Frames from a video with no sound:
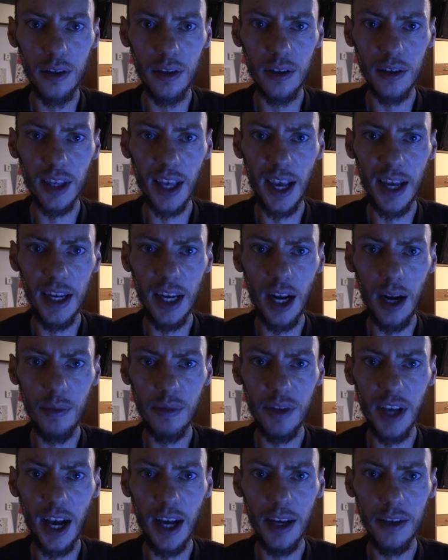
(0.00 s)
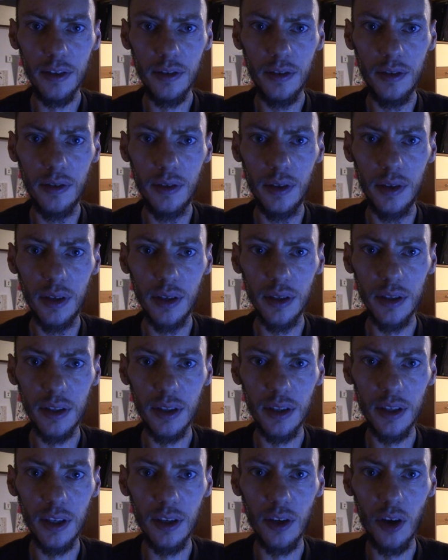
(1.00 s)
dreieinhalb Jahren
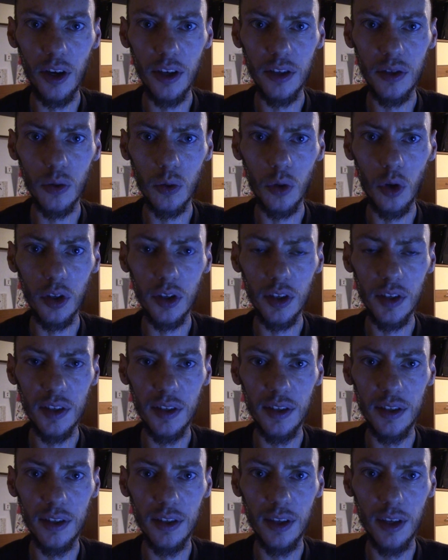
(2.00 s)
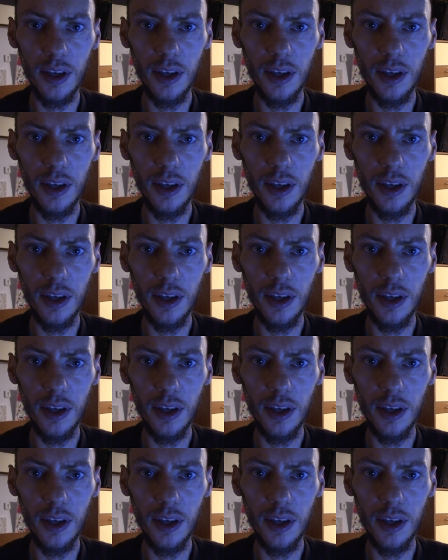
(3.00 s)
der neue Sohn Gottes ist.